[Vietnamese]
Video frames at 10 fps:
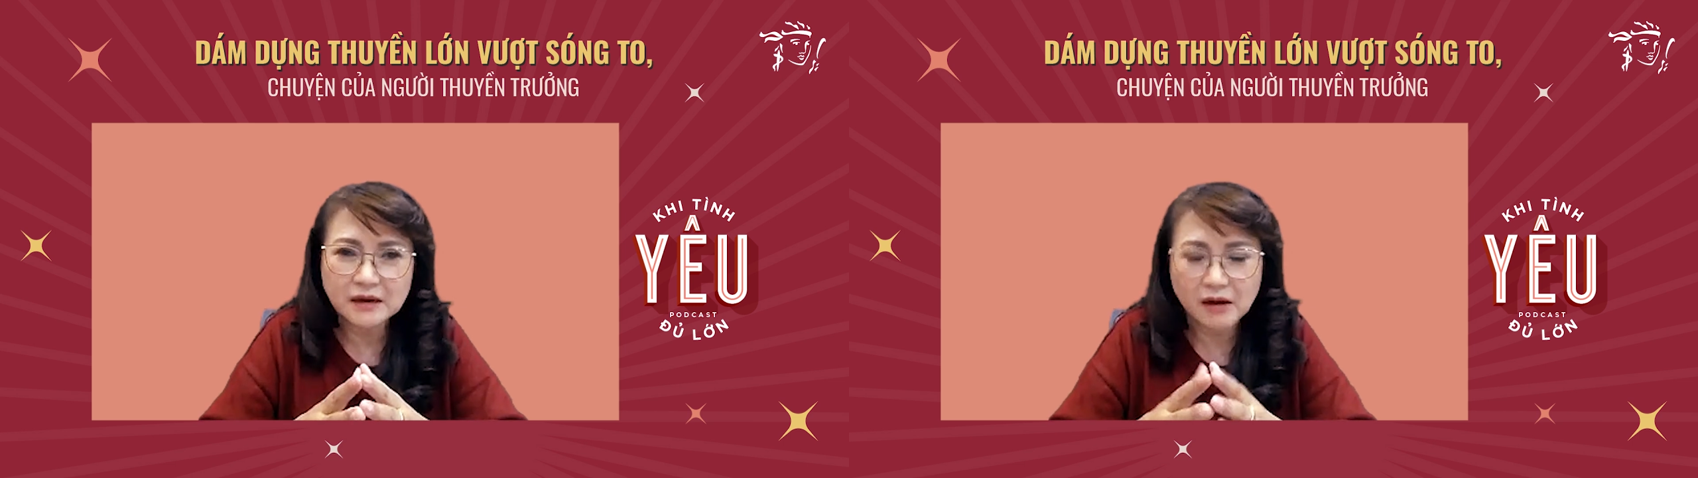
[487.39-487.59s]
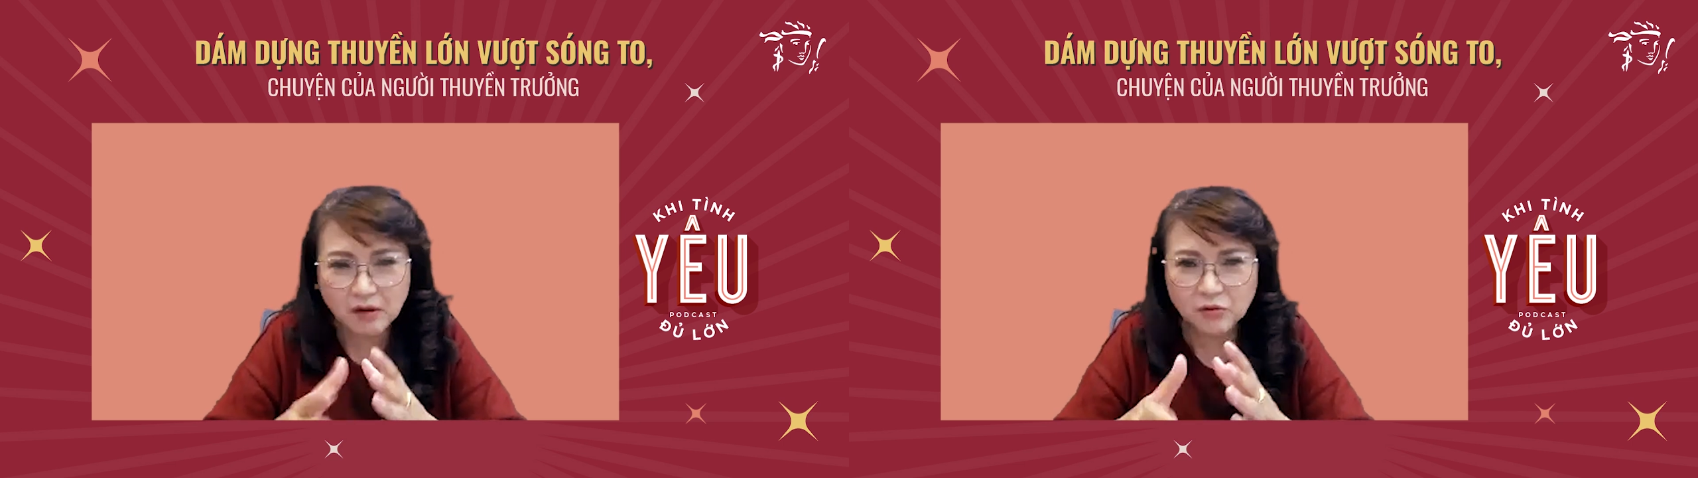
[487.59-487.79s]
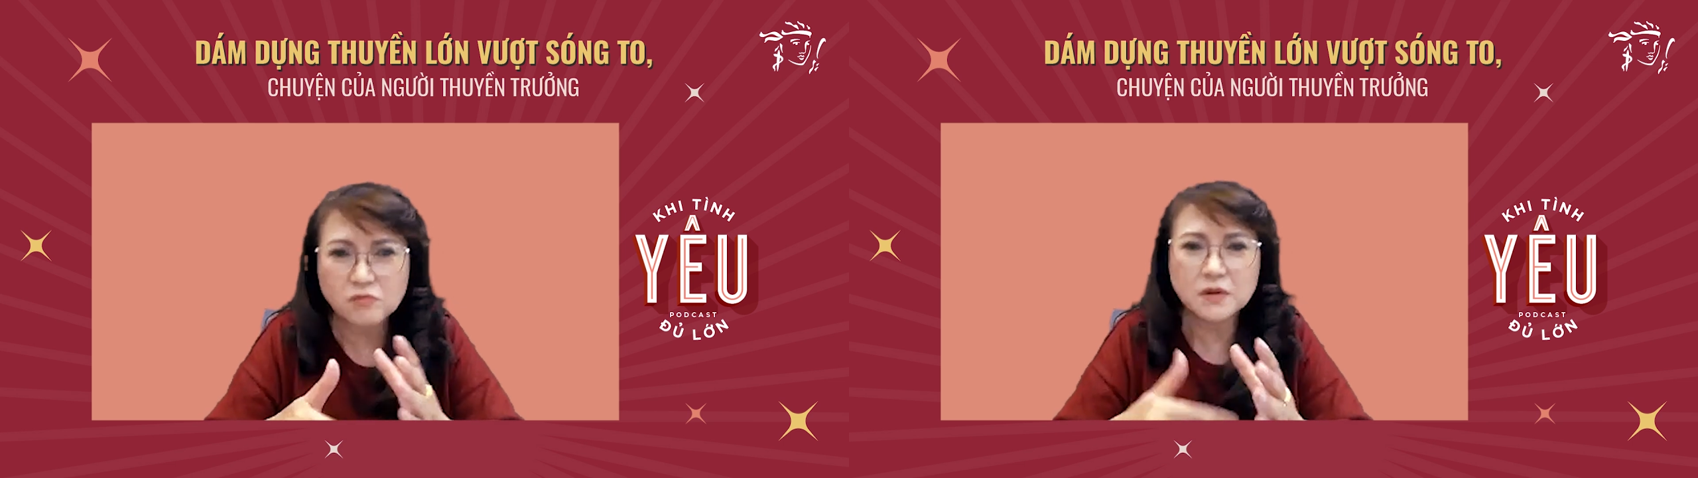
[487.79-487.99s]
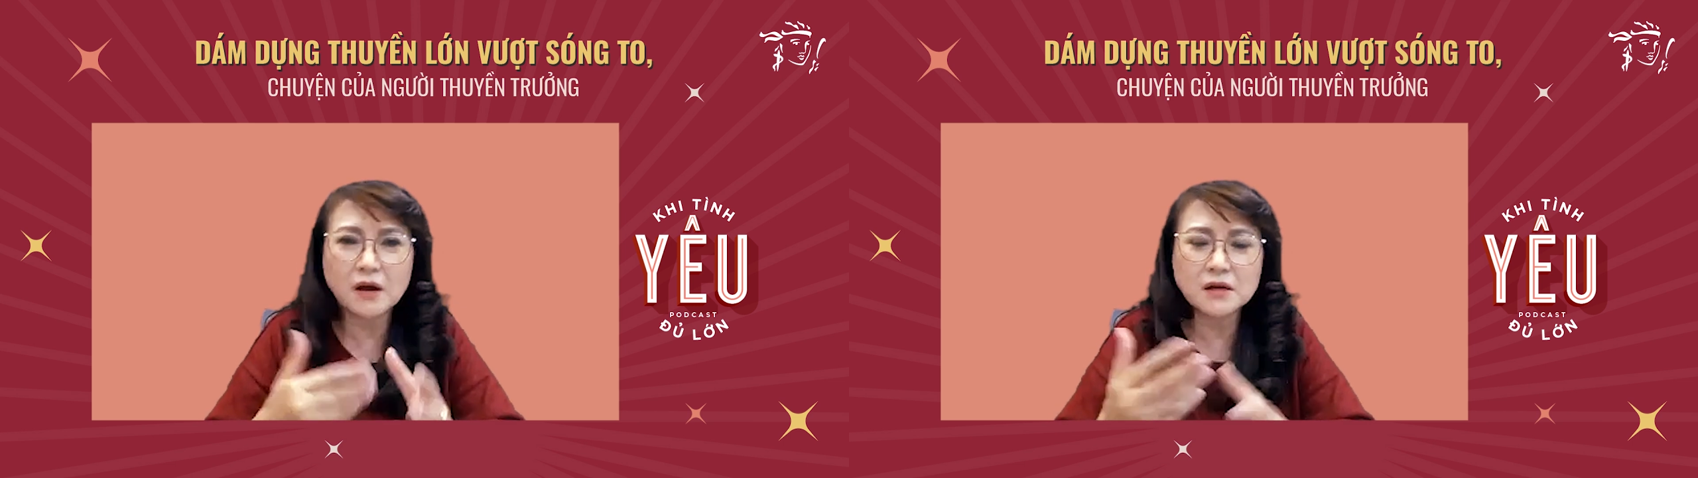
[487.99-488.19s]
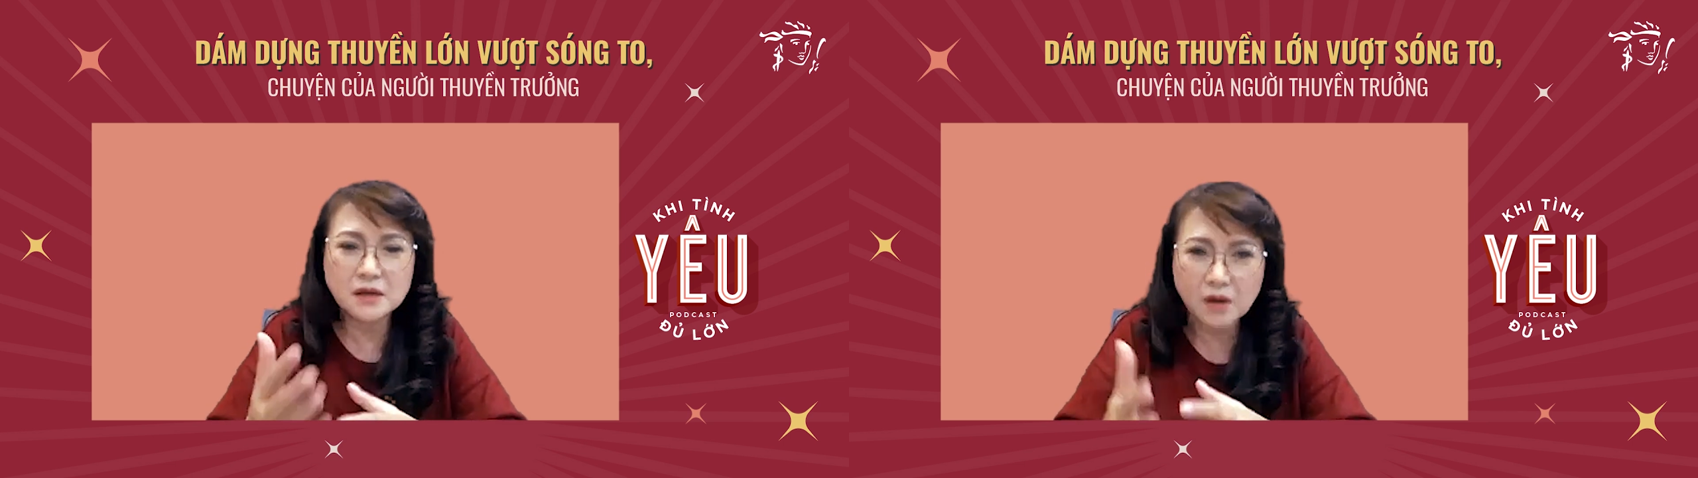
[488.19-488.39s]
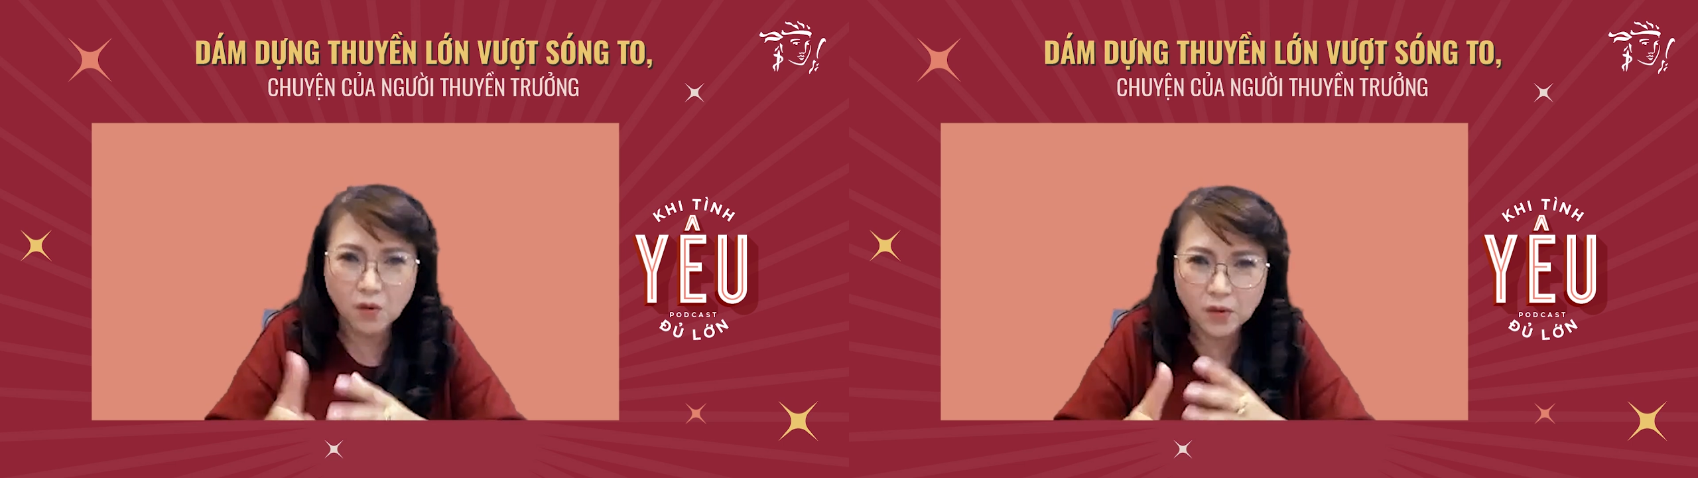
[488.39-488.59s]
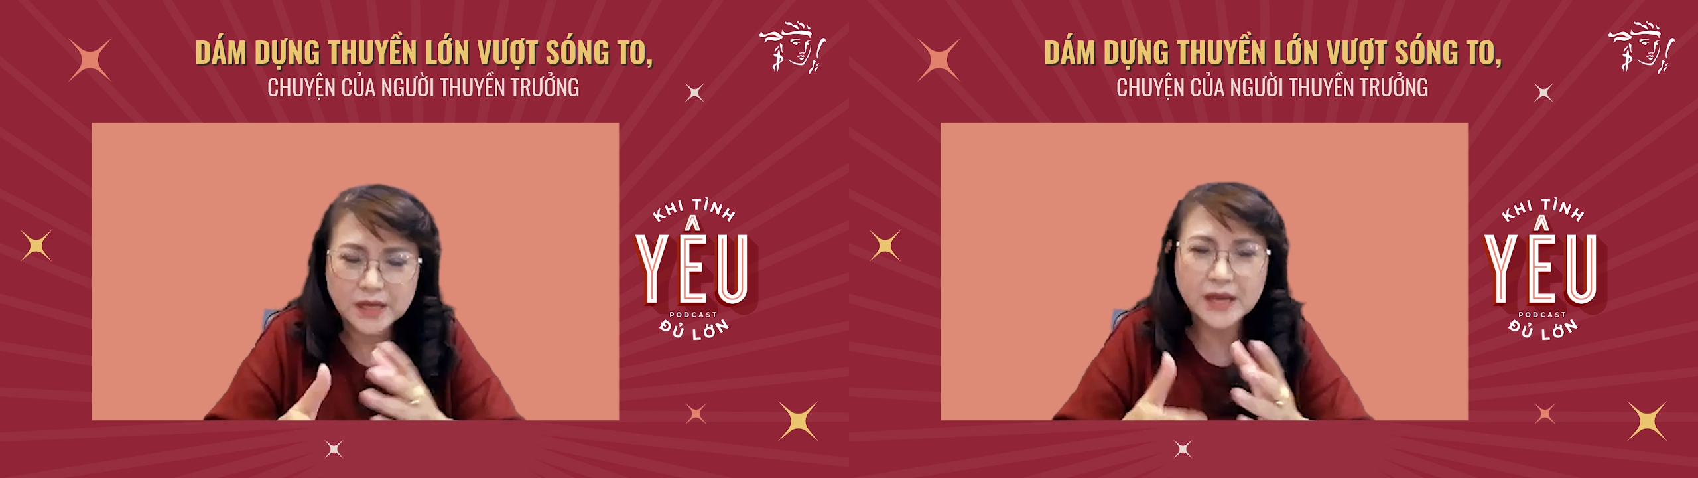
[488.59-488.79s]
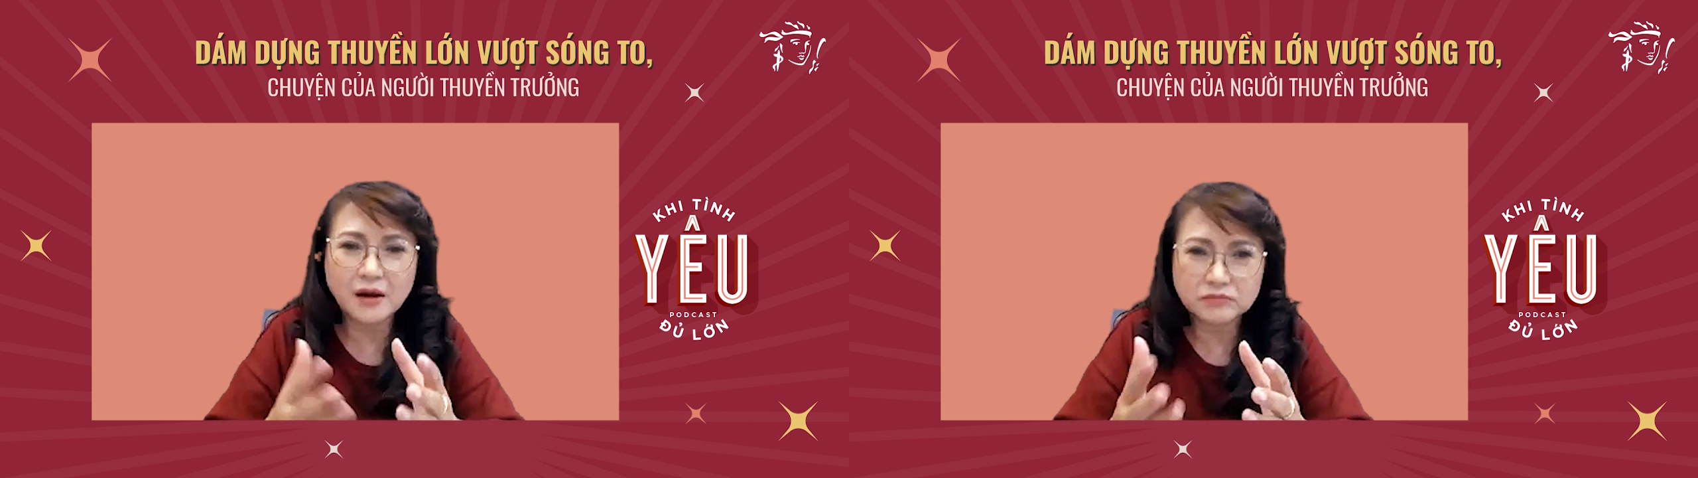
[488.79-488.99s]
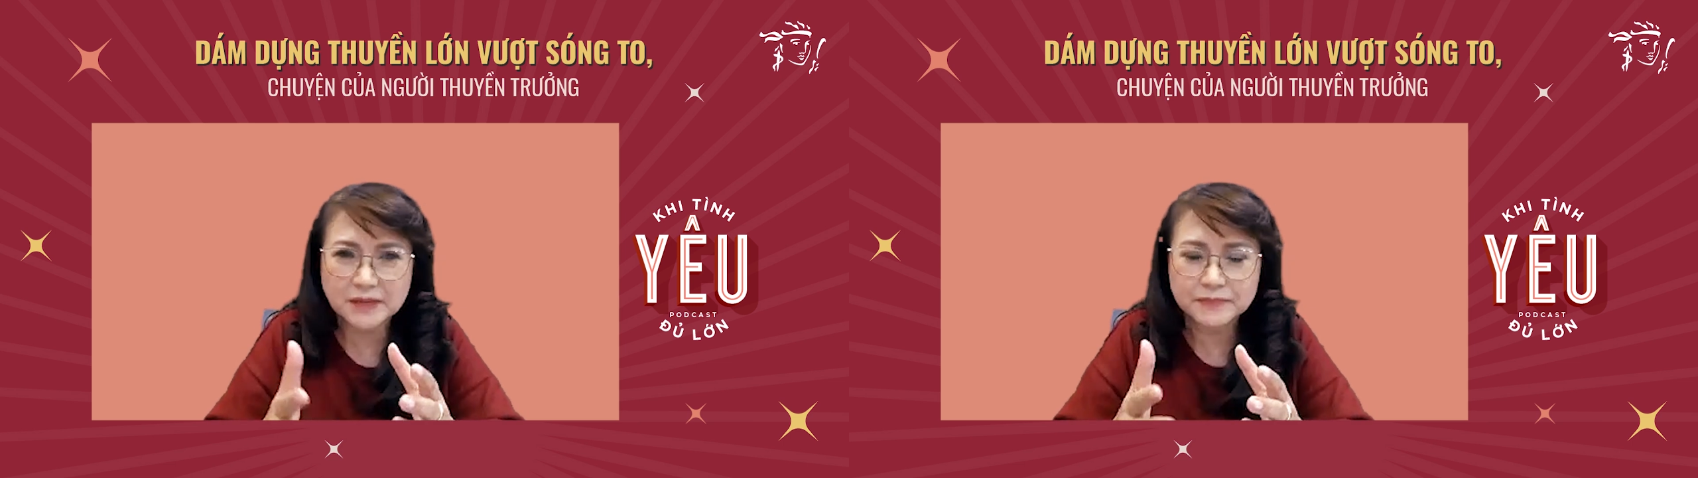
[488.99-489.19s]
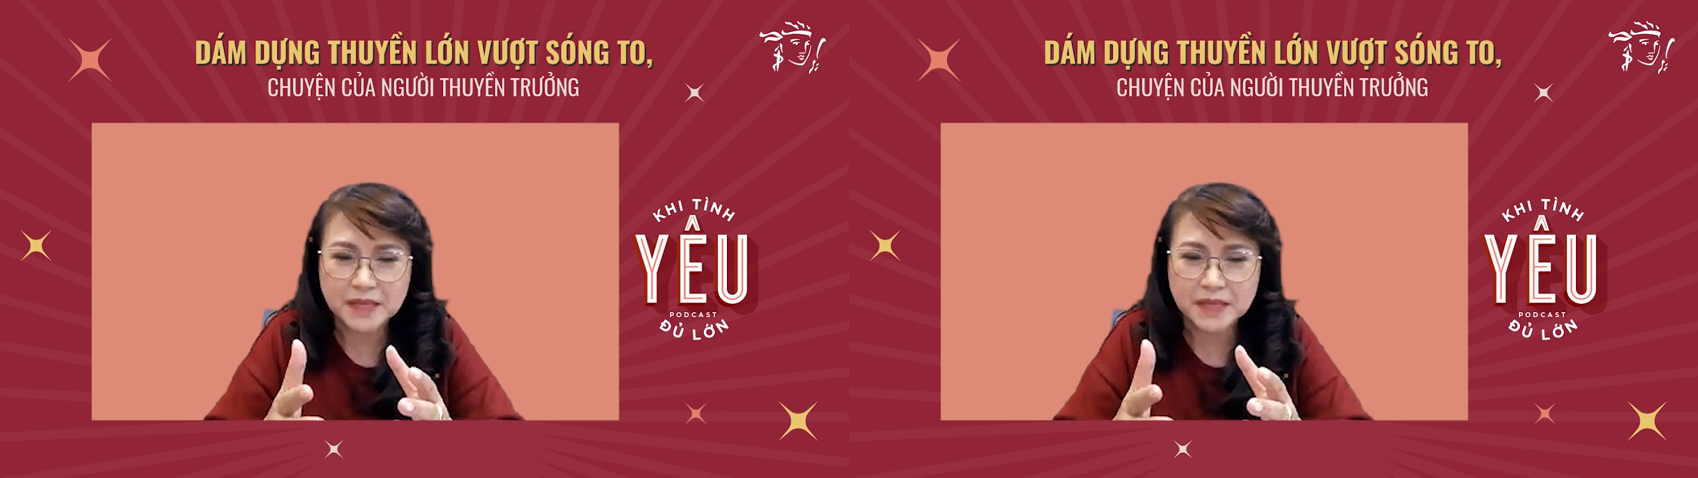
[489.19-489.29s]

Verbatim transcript: họ cũng có cơ hội để học tập